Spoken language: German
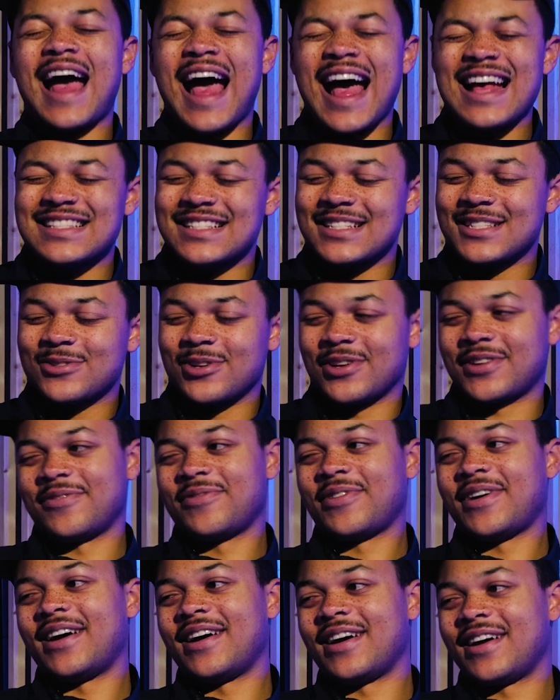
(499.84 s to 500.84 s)
hasse ich
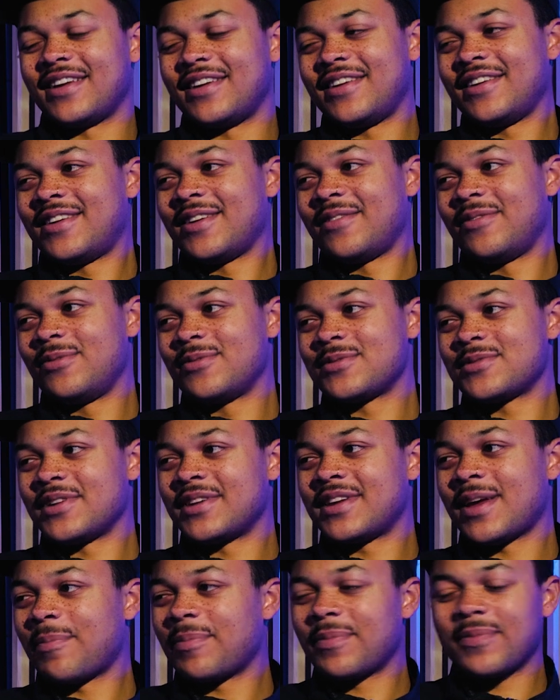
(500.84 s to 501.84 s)
solche Fragen in Interviews
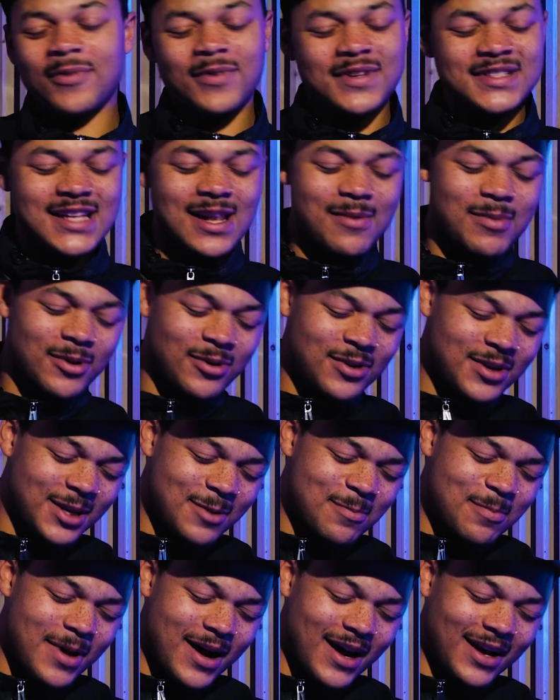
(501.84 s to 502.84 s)
und ich habe sowas selber noch
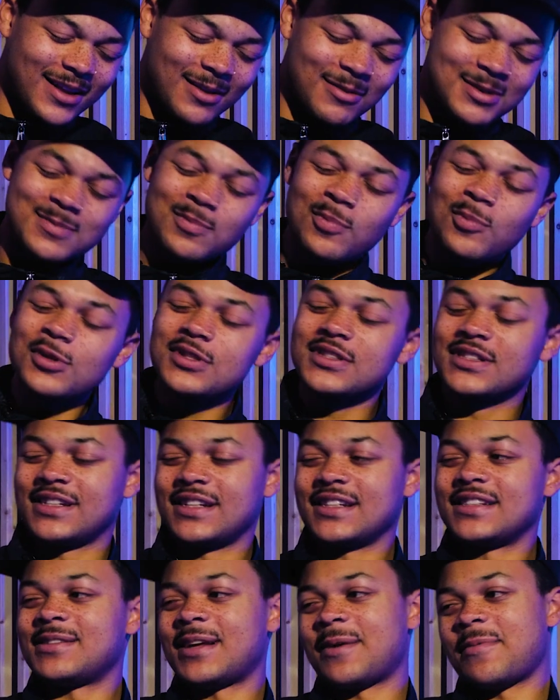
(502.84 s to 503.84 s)
nie gemacht, aber das muss
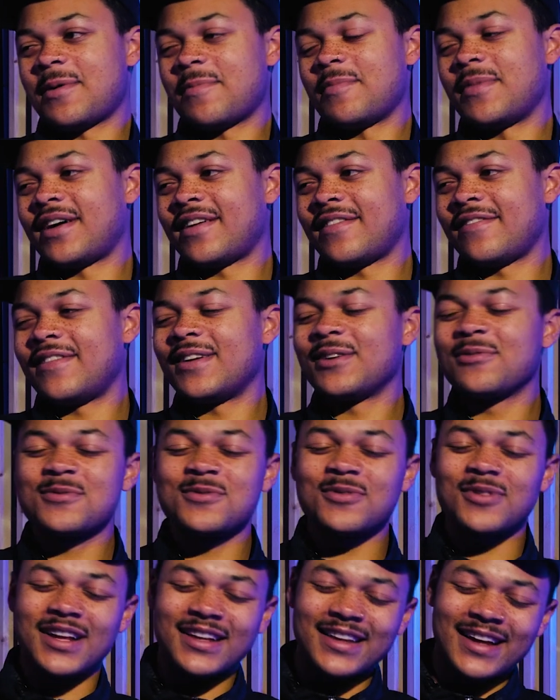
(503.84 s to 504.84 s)
ich jetzt einmal machen, weil du
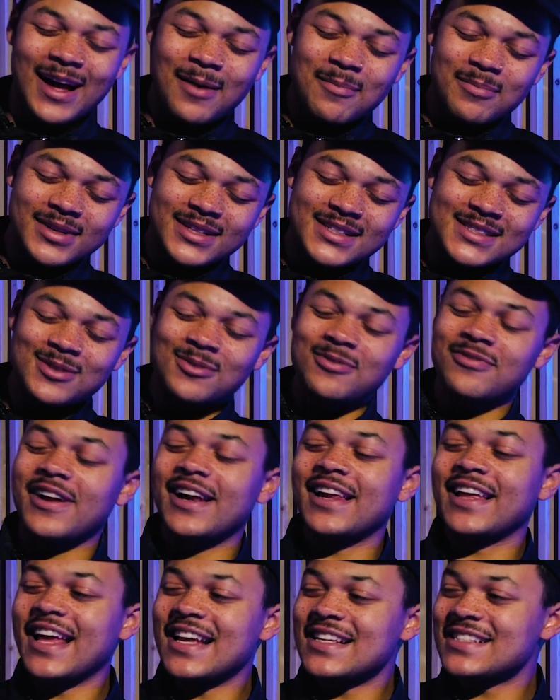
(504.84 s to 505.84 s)
so nah dran bist und
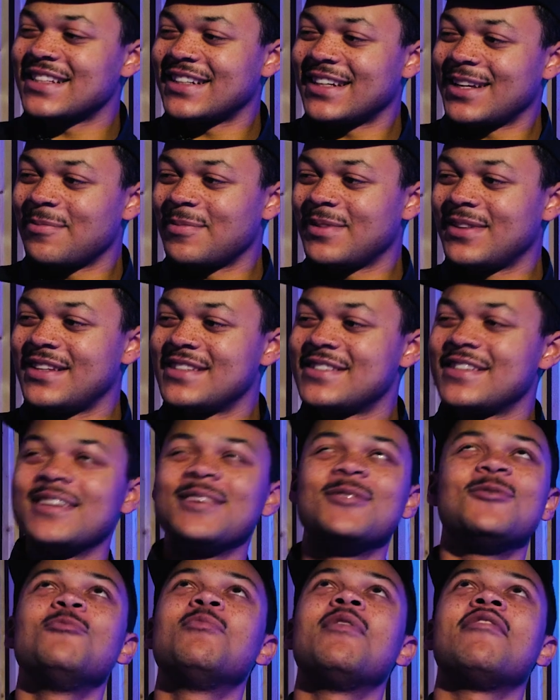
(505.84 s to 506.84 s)
weil gestern eben diese
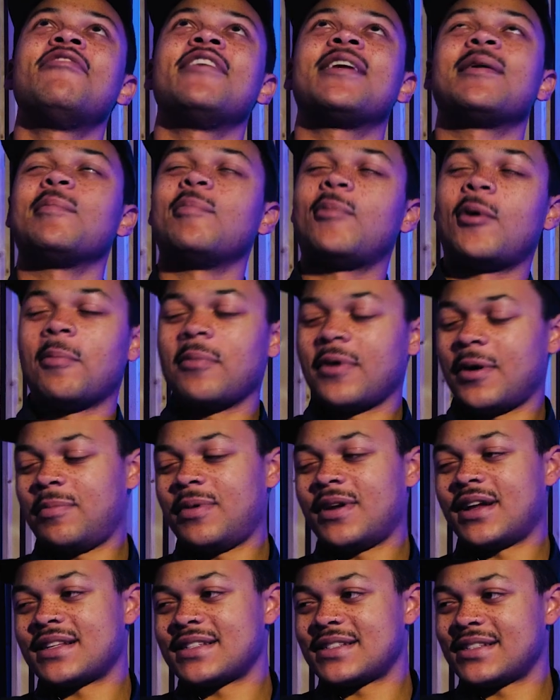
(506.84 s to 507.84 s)
überfetten Bomben
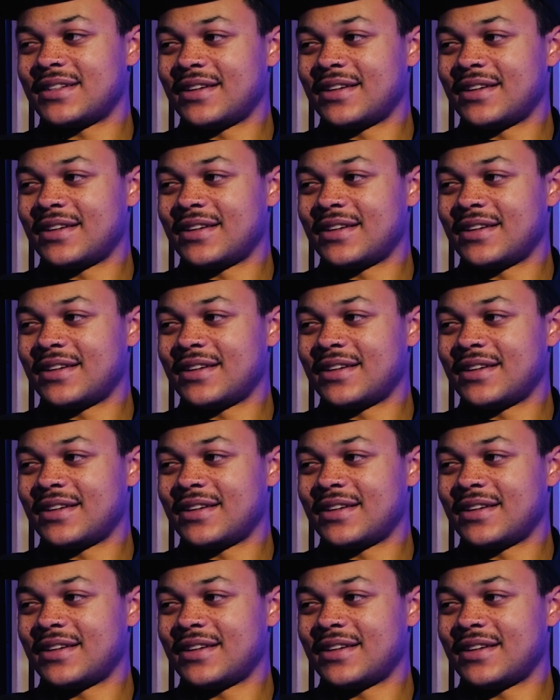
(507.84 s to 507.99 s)
geplatzt